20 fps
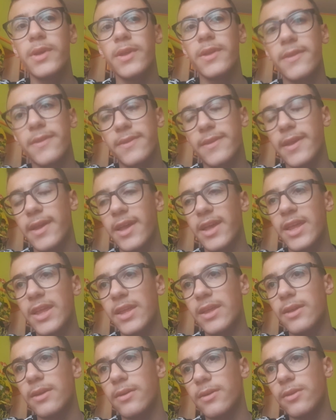se
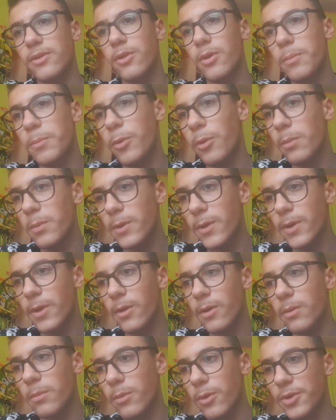eh, non
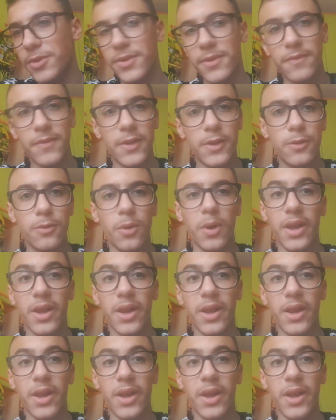pubblicherò molti video